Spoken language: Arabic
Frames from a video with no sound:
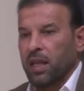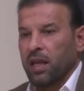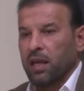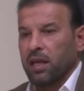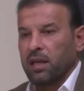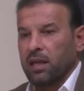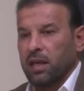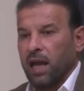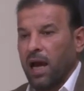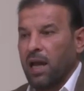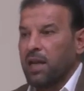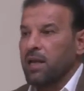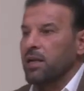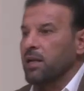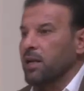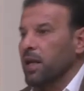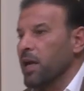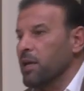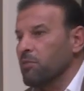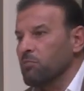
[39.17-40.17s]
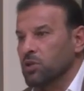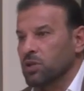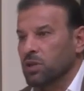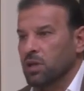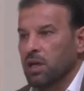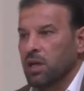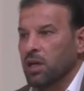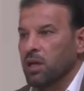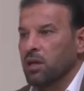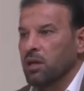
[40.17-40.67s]
يحلل اي
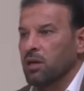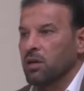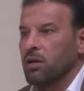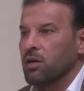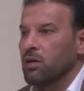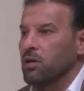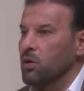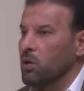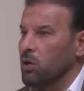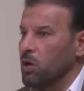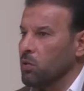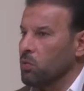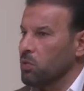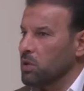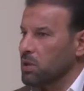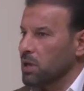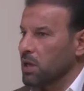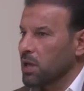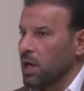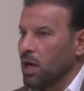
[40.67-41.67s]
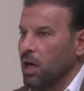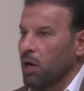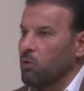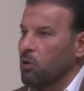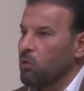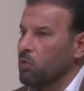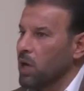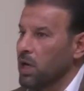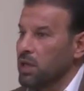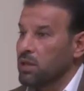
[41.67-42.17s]
مشكله هو تلقاه
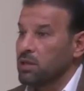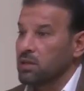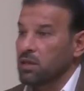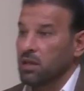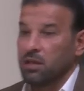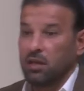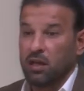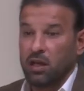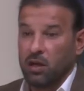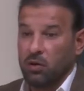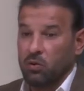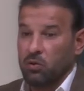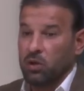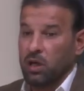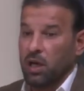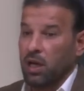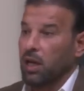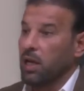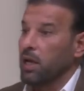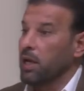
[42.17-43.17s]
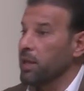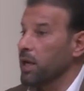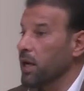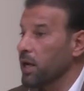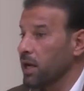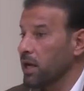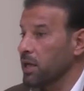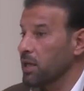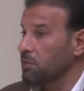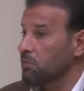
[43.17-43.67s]
اول واحد يصدرها ويحلها اذا
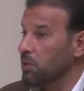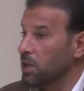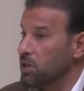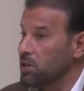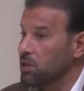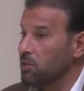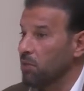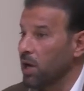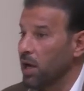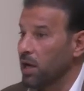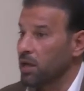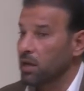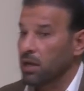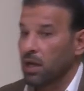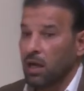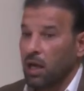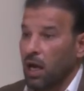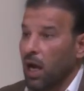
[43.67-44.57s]
كانت بين الجماهير